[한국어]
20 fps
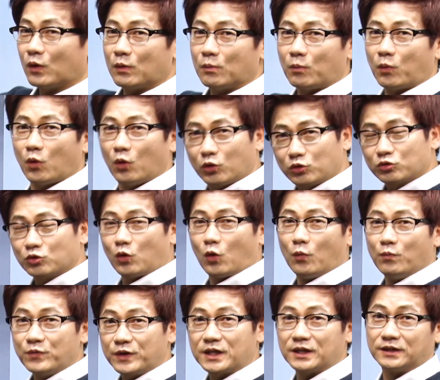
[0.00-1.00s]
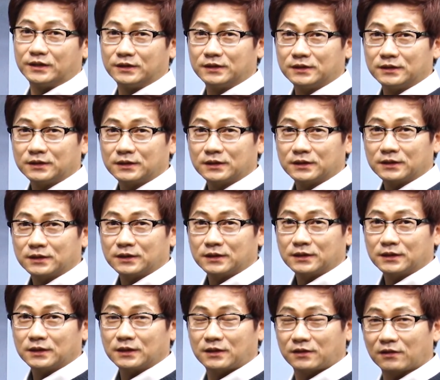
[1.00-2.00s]
모두 옮기는
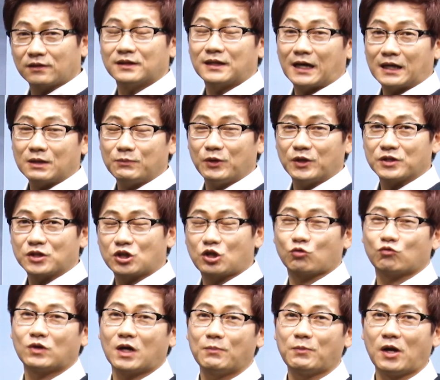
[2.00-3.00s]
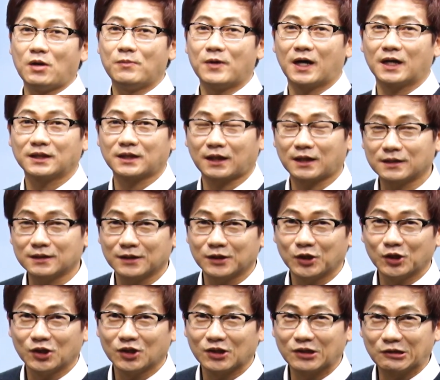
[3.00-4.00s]
그런 날이면 지구가 멸망한다는
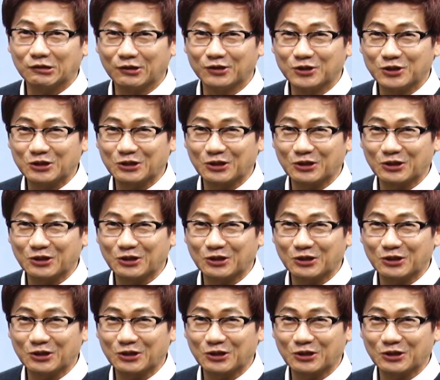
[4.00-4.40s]
그런